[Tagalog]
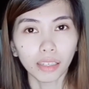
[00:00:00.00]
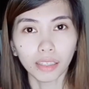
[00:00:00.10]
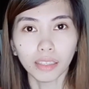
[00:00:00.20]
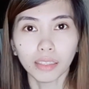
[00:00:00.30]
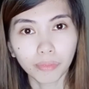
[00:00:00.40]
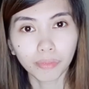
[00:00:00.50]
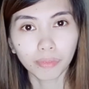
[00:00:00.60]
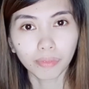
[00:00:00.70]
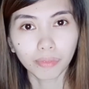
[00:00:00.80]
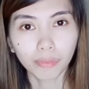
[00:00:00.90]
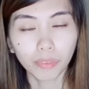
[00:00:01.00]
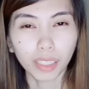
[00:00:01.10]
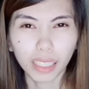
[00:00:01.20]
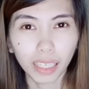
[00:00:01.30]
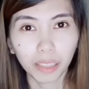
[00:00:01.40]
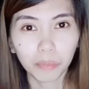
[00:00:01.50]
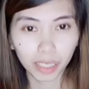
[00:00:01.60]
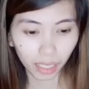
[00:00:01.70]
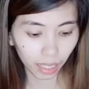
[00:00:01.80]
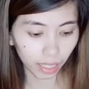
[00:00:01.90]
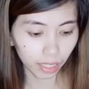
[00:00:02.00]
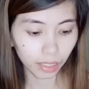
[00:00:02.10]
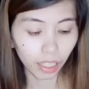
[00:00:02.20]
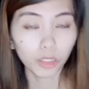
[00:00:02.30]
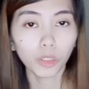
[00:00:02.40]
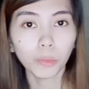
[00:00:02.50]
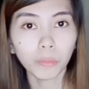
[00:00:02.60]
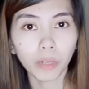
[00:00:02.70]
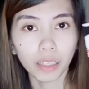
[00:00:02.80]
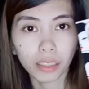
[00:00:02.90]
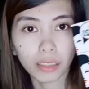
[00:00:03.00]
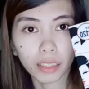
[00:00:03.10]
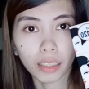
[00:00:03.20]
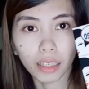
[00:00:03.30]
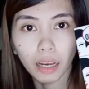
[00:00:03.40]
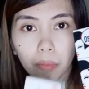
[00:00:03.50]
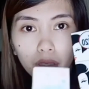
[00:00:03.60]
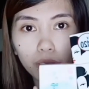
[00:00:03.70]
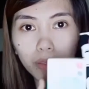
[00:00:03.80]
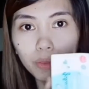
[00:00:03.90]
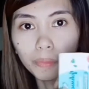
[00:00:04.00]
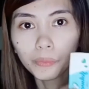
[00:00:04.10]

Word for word: Uh, huwag na natin patagalin. Ito yung products na ginagamit ko.